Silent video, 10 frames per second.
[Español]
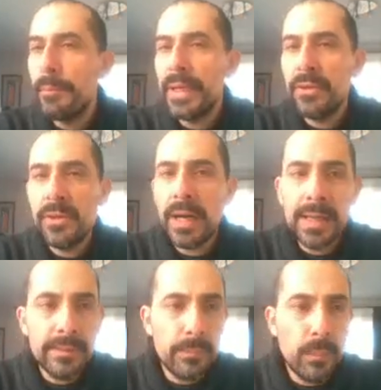pero
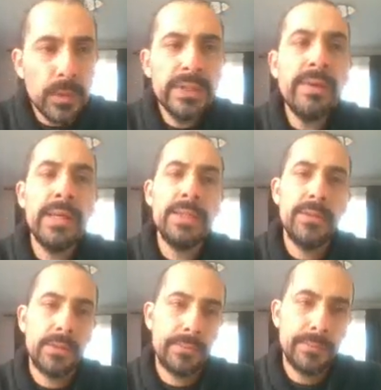hay mucha
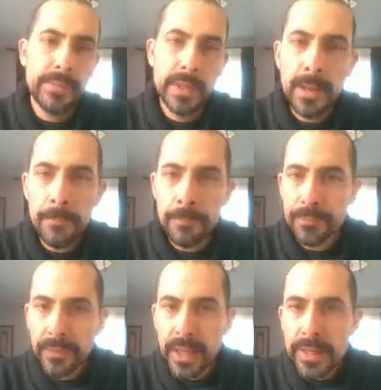variación, ¿ya?
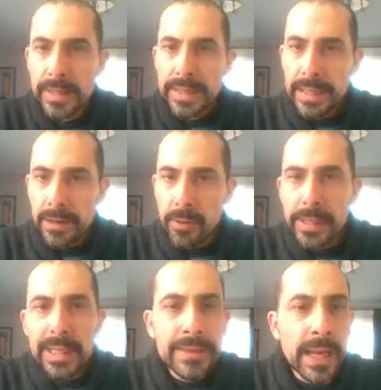La
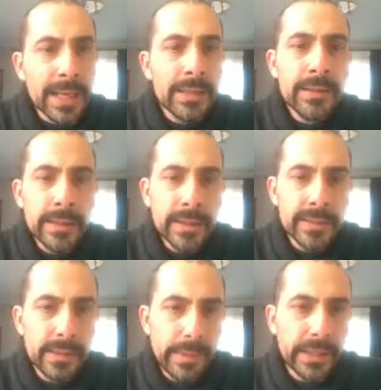familia es tan grande
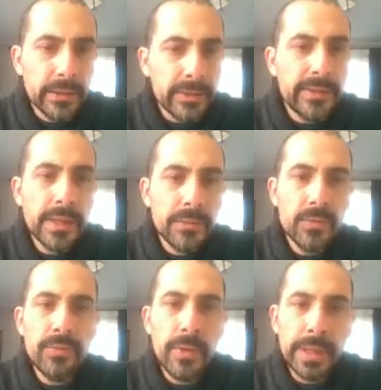que se partió en tres
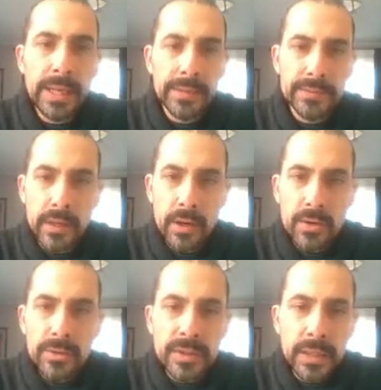subfamilias,
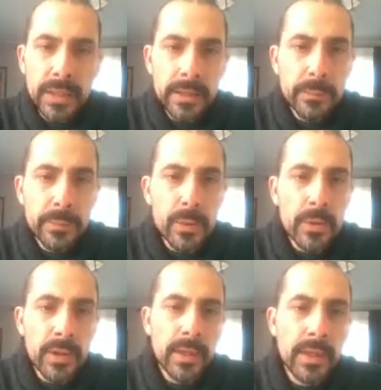Roside,
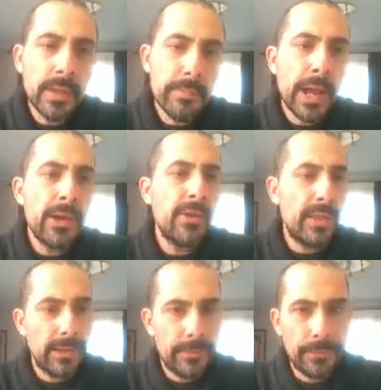prunoide y
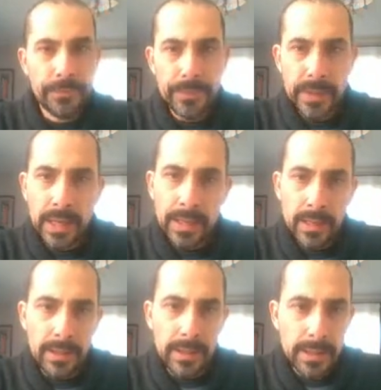maloide, ¿ya?
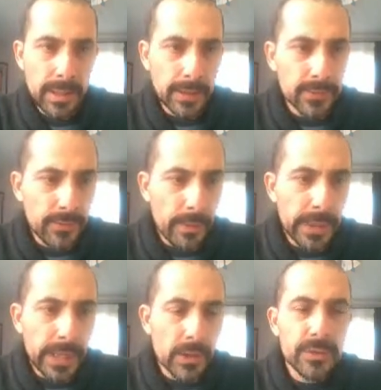La,
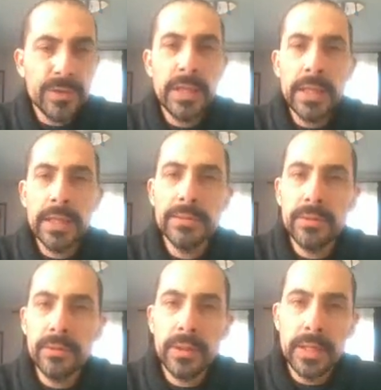subfamilia Roside
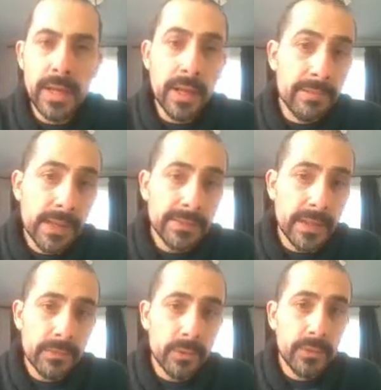son
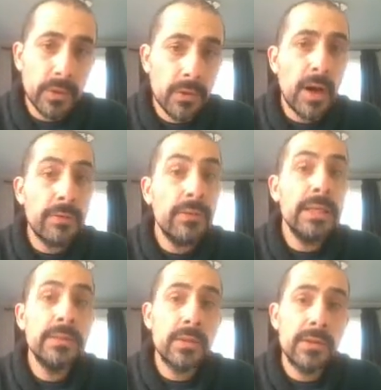hierbas, arbustos o
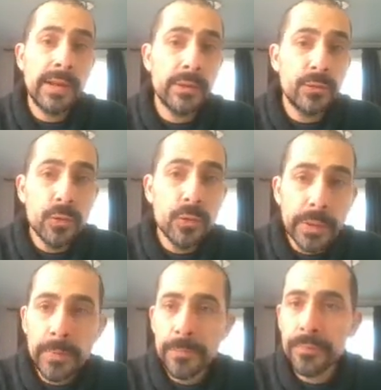árboles con ovario
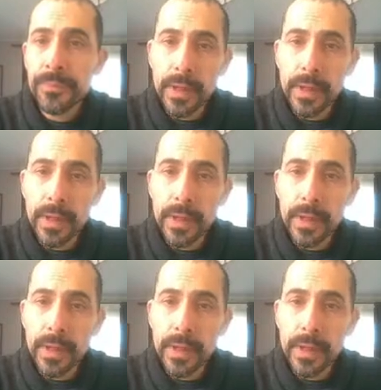súpero